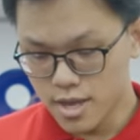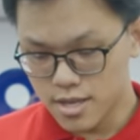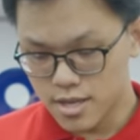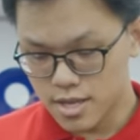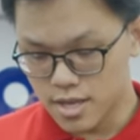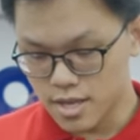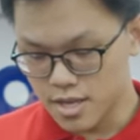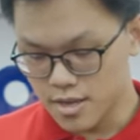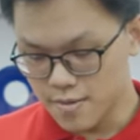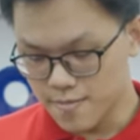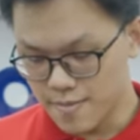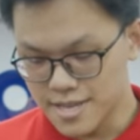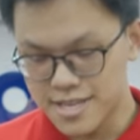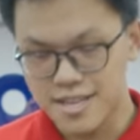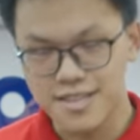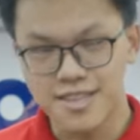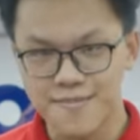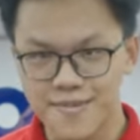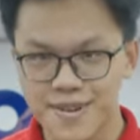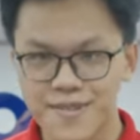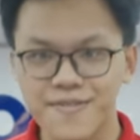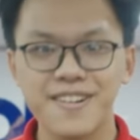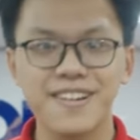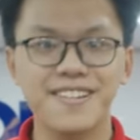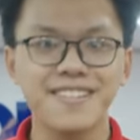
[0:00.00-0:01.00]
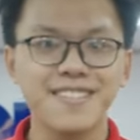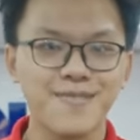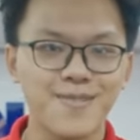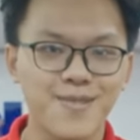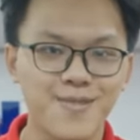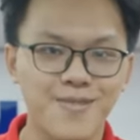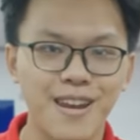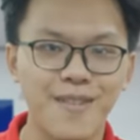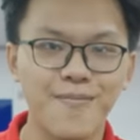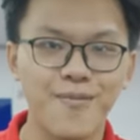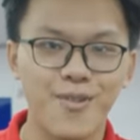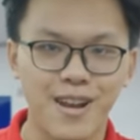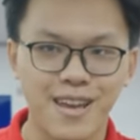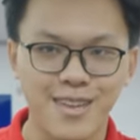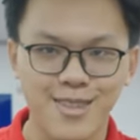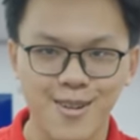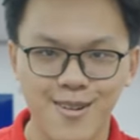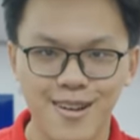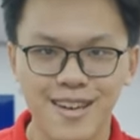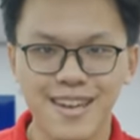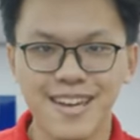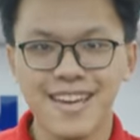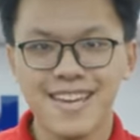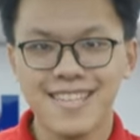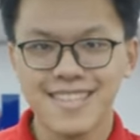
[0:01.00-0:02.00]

Thì bây giờ thì mình vẫn cứ tiếp tục lắp bộ này thôi.